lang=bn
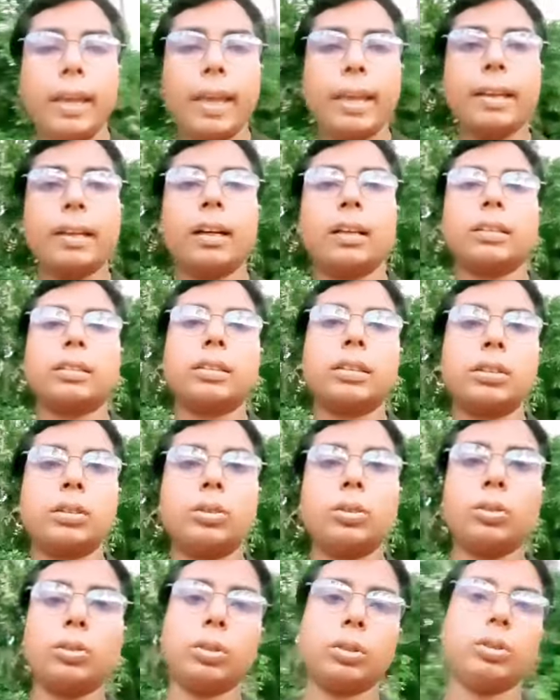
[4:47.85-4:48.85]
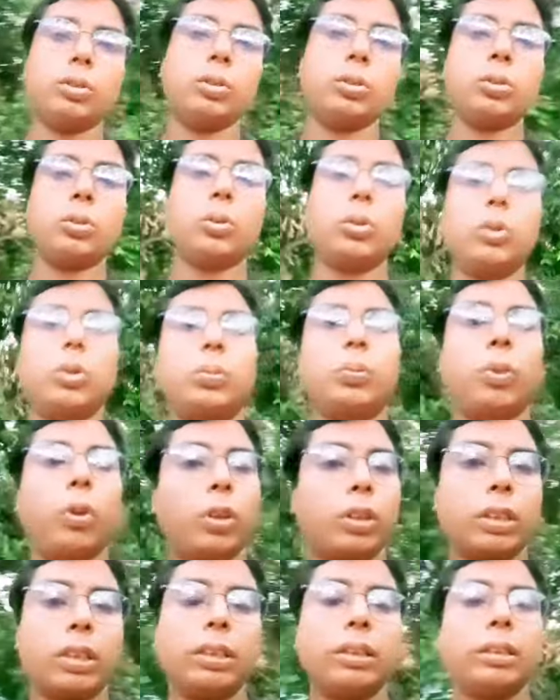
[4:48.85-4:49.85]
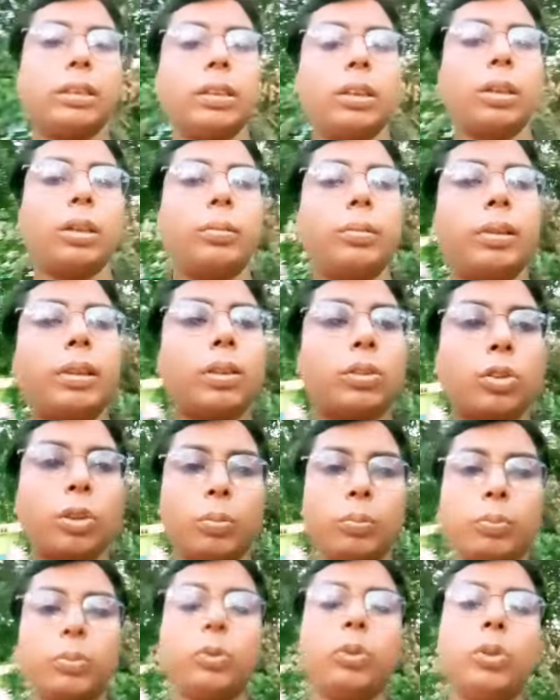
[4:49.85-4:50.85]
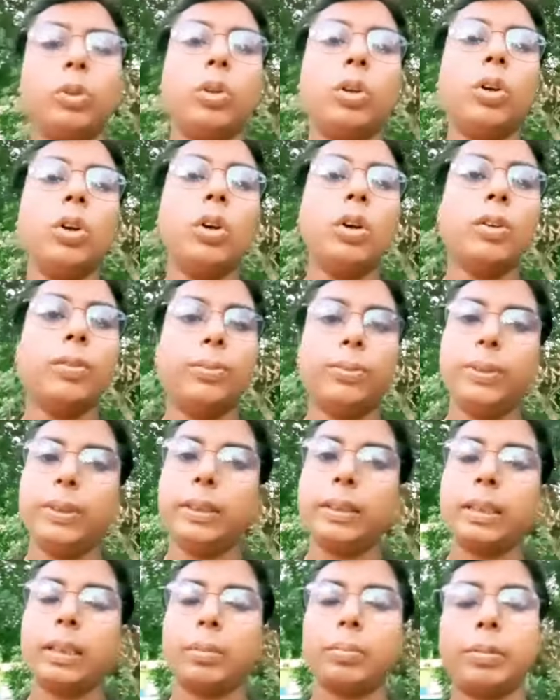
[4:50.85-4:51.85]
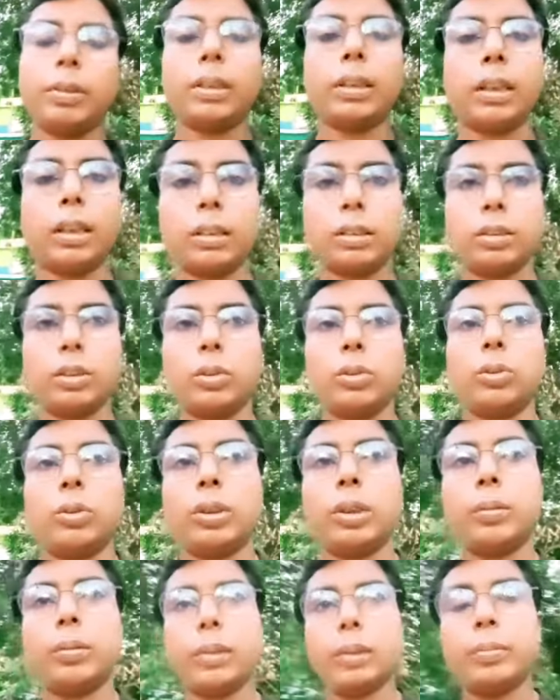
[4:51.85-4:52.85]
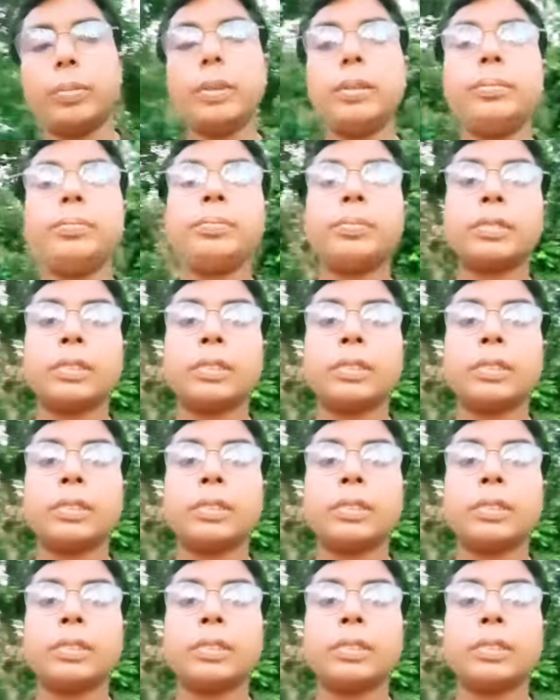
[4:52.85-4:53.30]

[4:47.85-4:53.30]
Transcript: এই কাজটার জন্য কিন্তু কোনো পয়সা দিতে হবে না সম্পূর্ণ ফ্রিতে আপনারা কাজটা করতে পারবেন